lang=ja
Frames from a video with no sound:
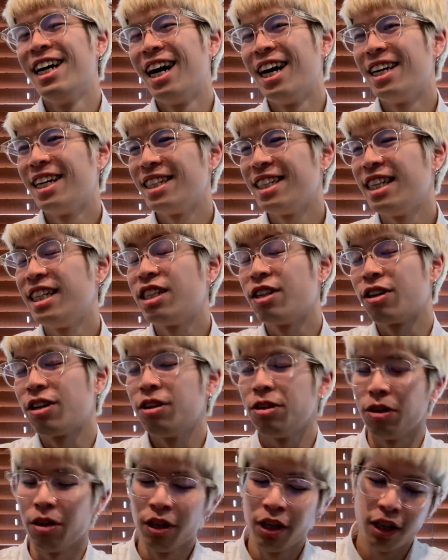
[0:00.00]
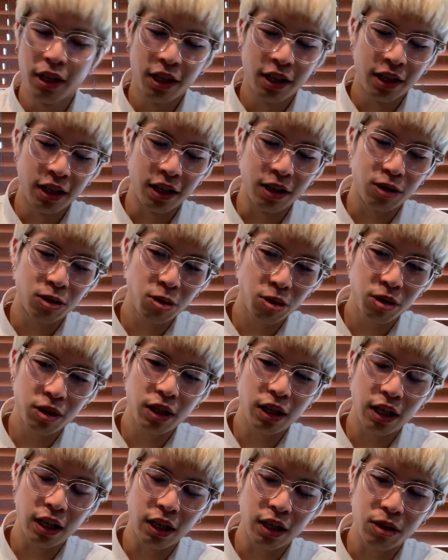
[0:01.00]
話になっちゃうけど、特
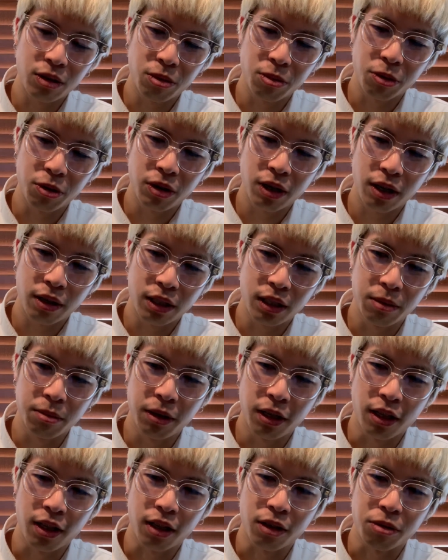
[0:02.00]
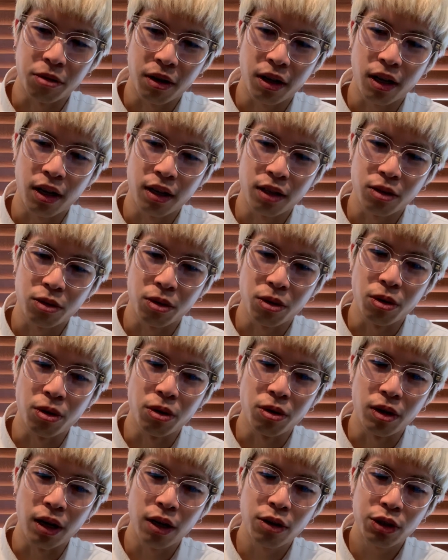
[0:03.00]
にあの僕が痺れたのは、そ
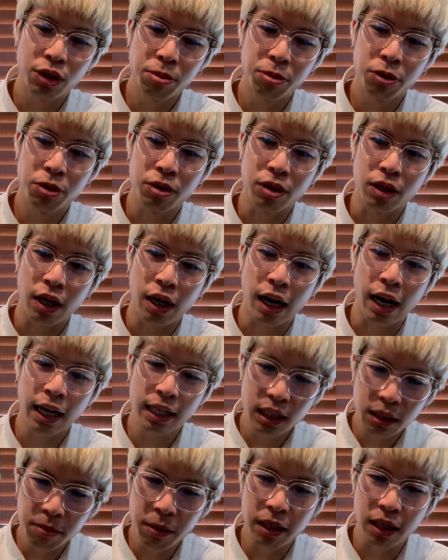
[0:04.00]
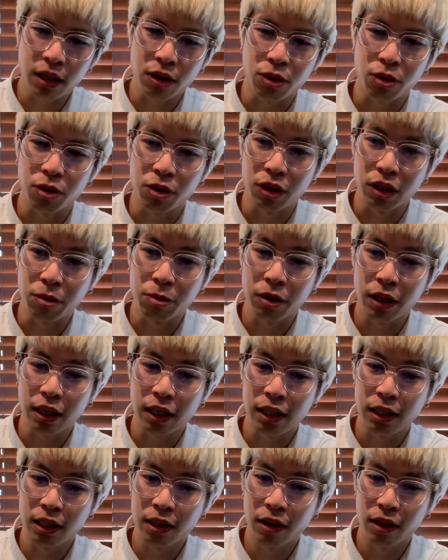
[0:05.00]
のラフ・シモンズが初めてその自分が
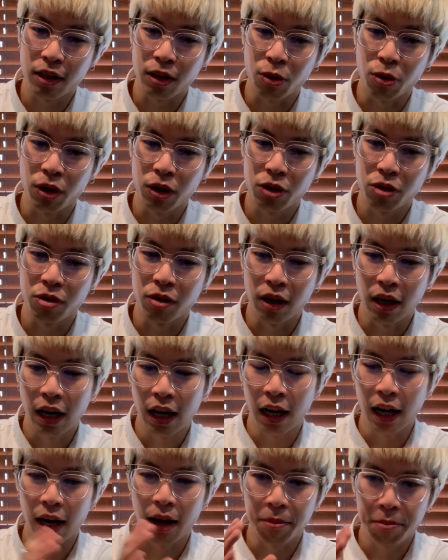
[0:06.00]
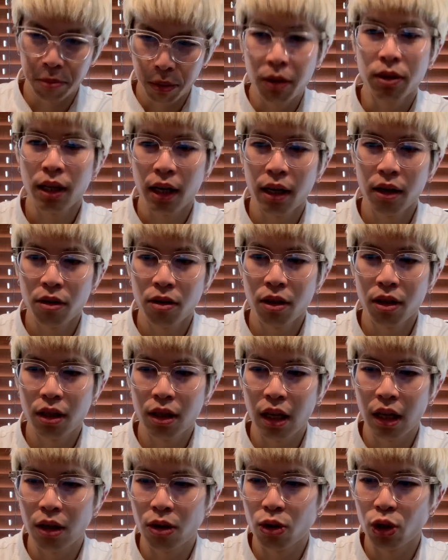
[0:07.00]
携わったコレクションが発表されるっ
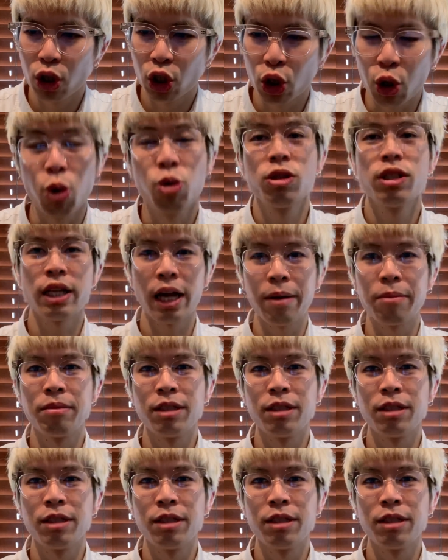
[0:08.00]
ていう直前、